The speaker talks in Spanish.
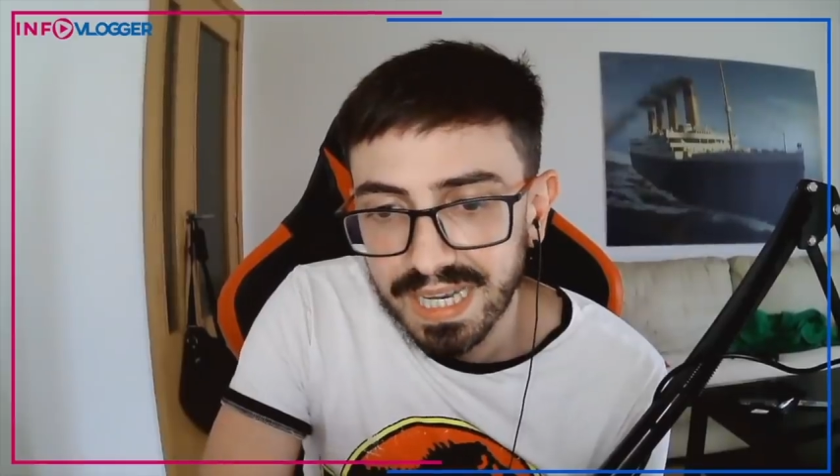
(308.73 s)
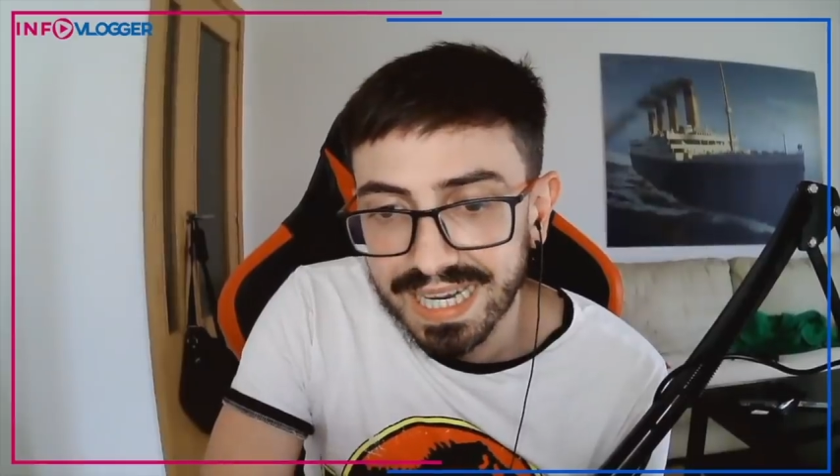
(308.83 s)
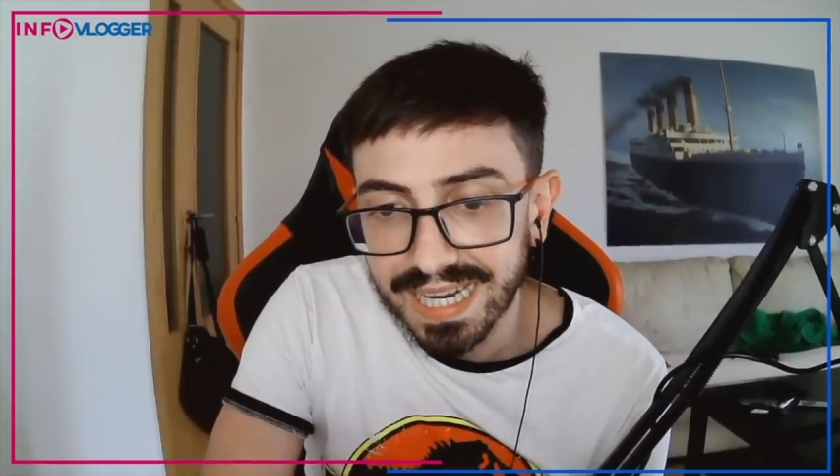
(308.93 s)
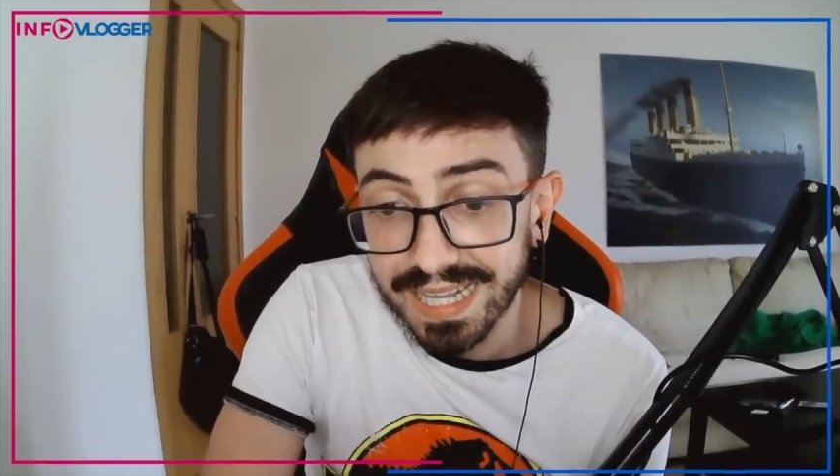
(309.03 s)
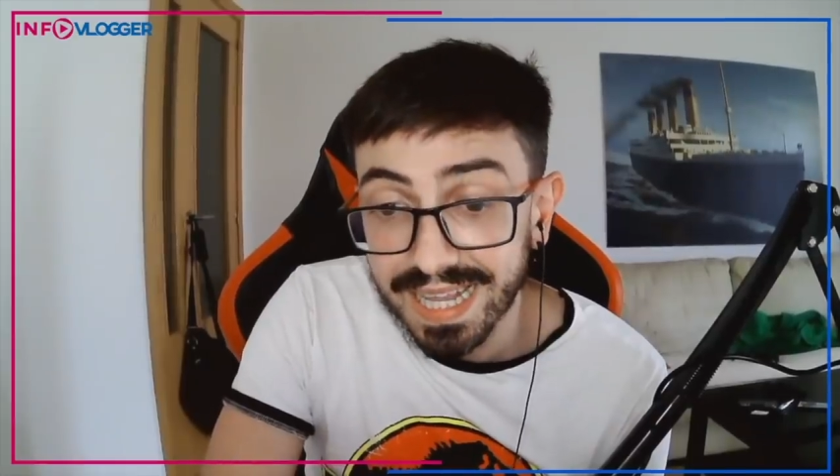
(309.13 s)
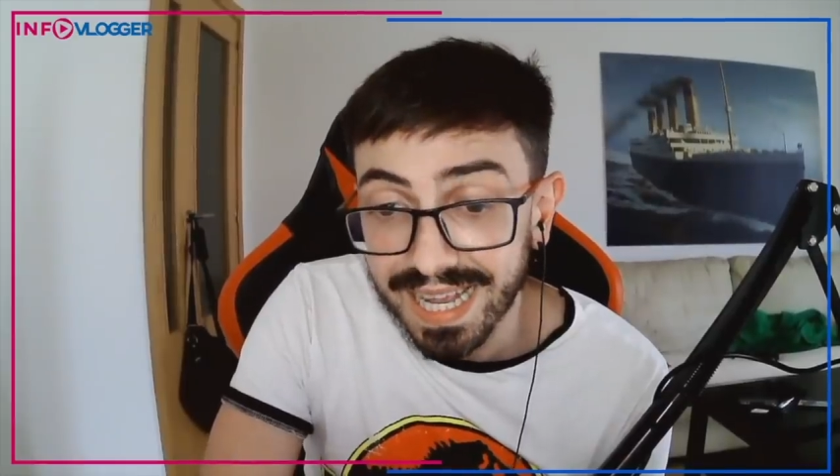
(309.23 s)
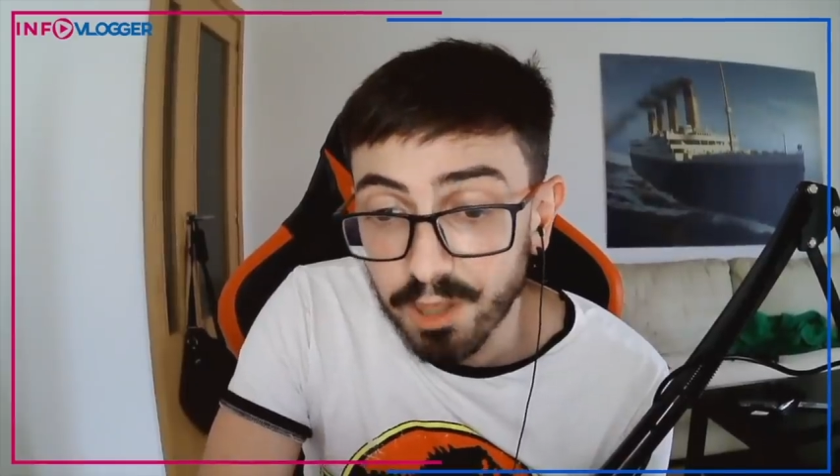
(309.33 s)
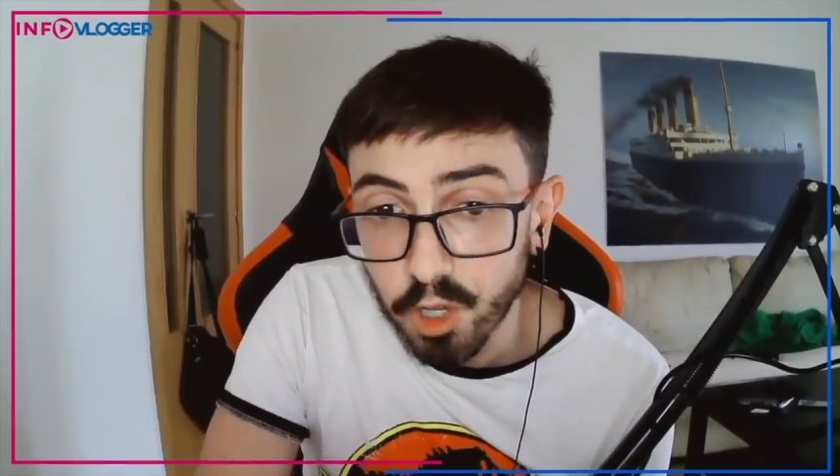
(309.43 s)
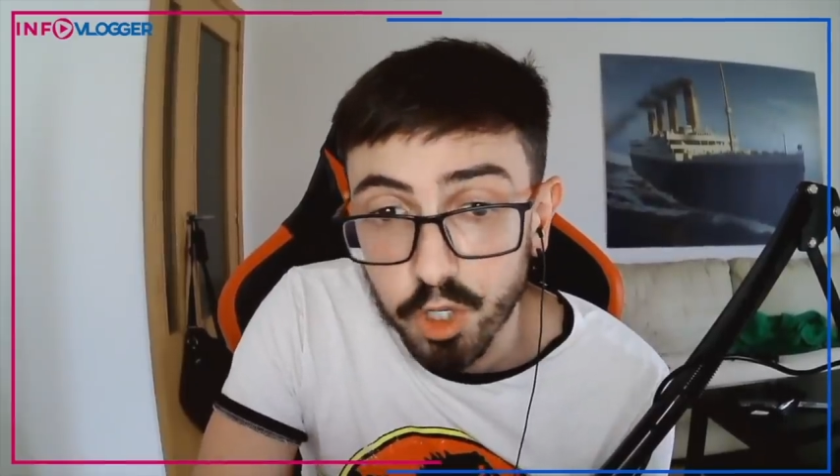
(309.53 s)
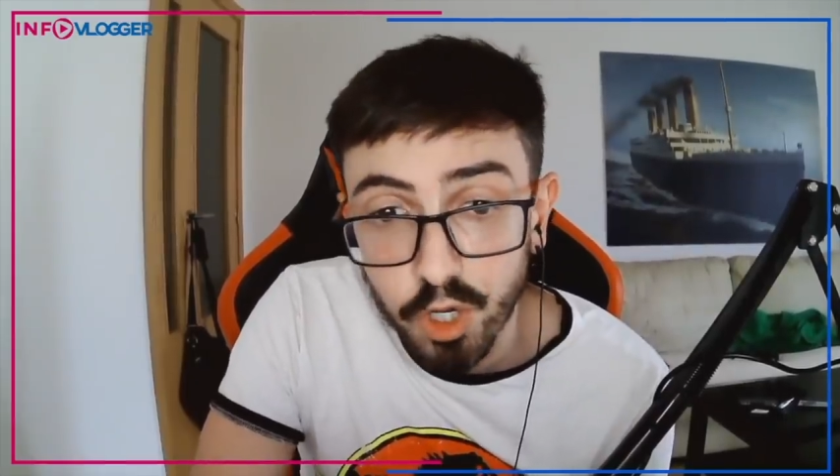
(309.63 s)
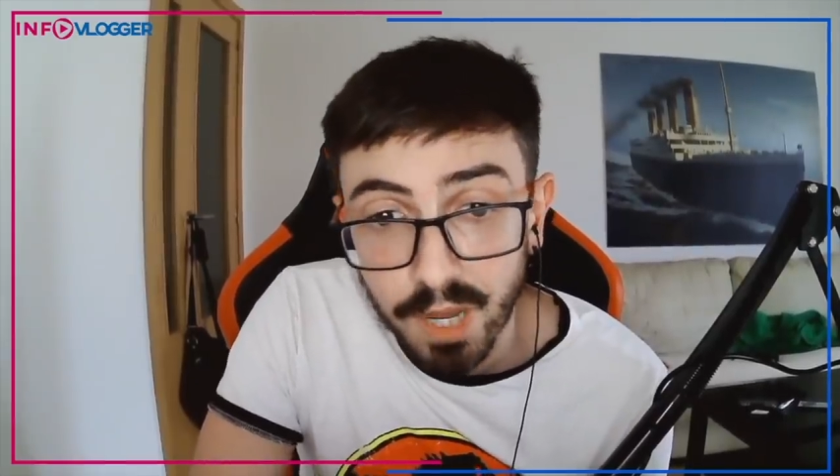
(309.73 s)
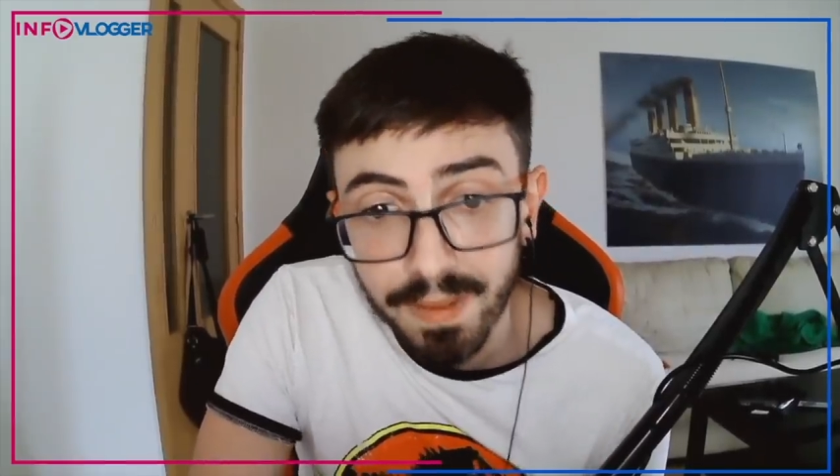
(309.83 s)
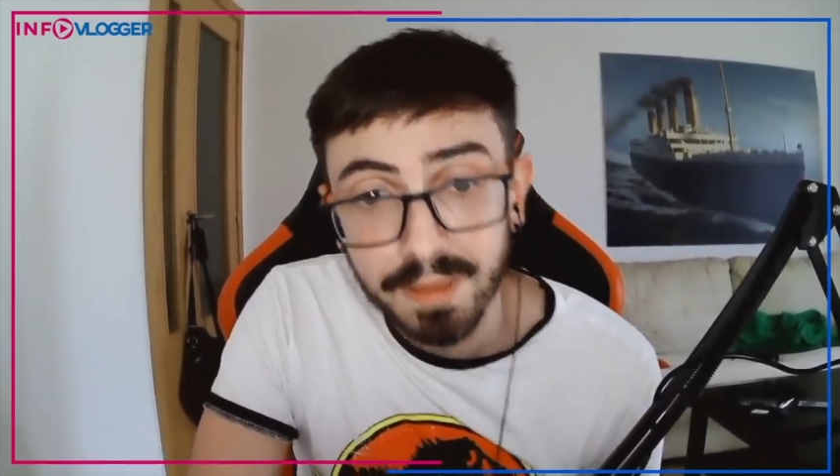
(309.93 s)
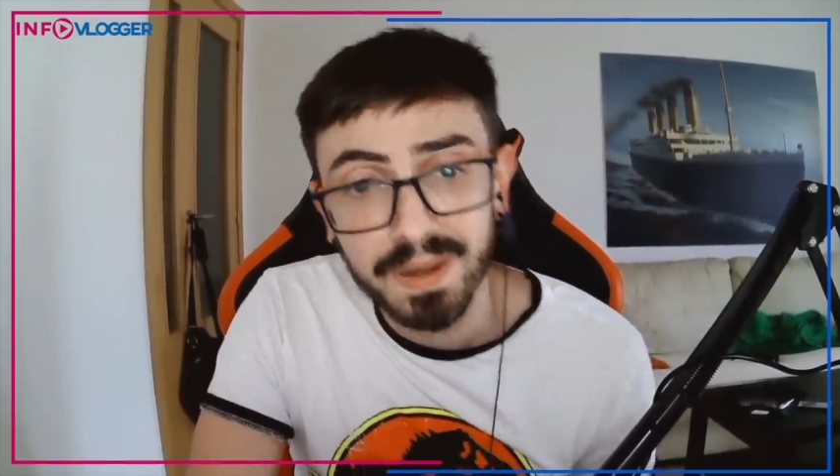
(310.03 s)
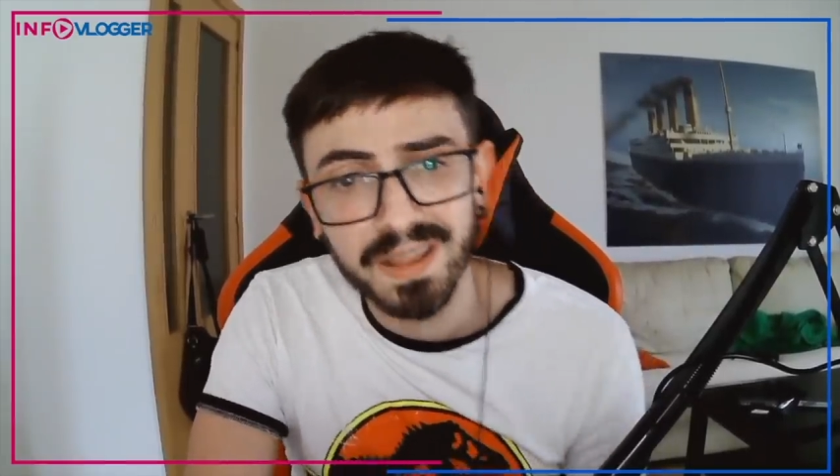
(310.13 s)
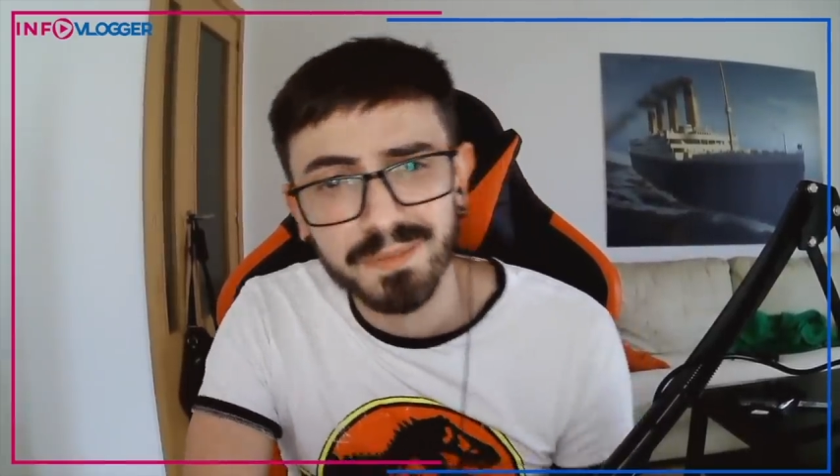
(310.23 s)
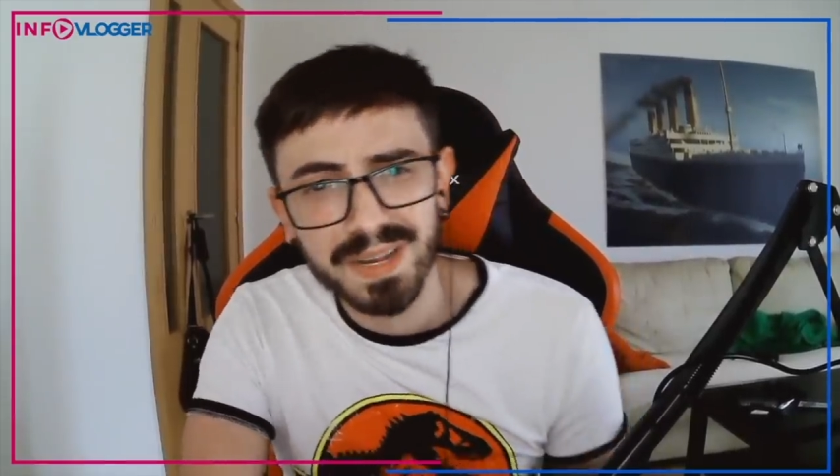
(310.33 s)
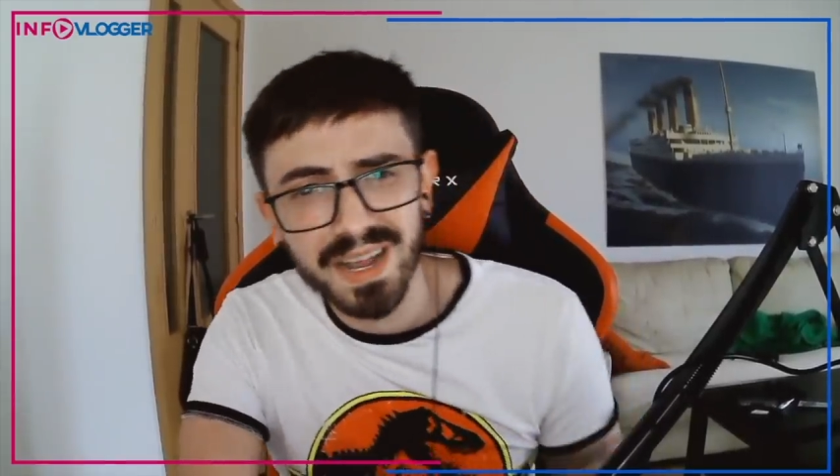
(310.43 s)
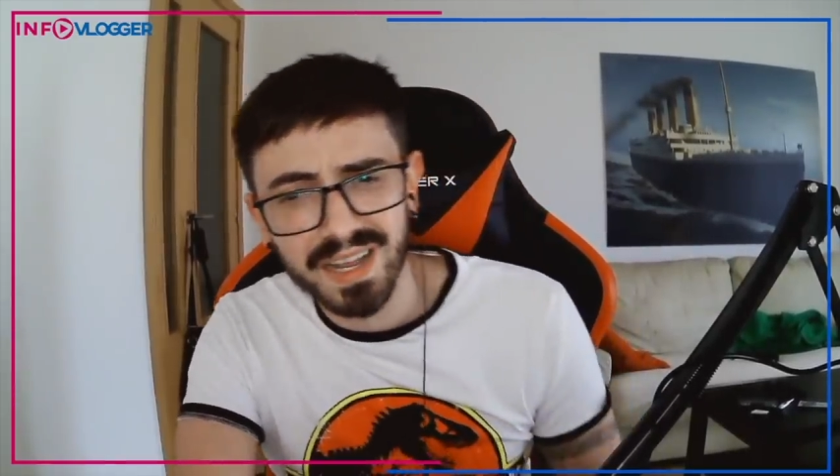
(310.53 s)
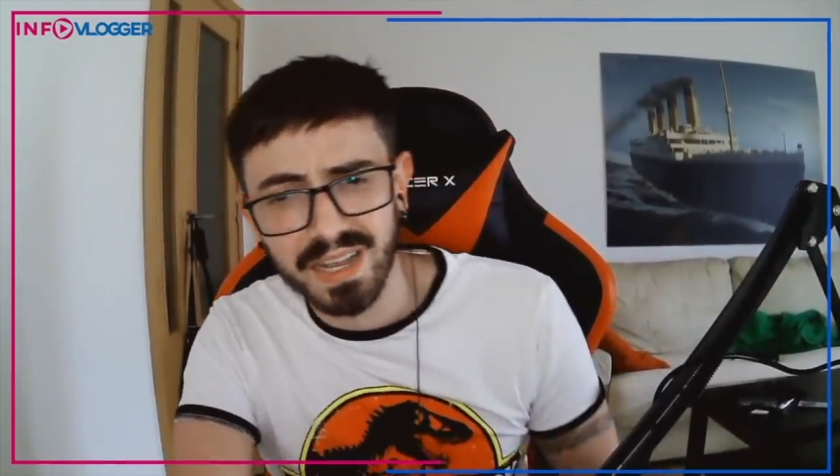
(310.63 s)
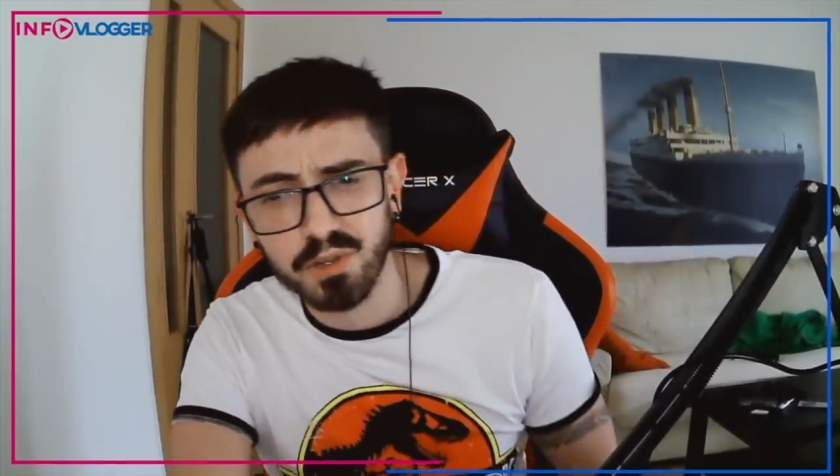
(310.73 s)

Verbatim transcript: criticando al doctor Cavada. Mercedes Milá,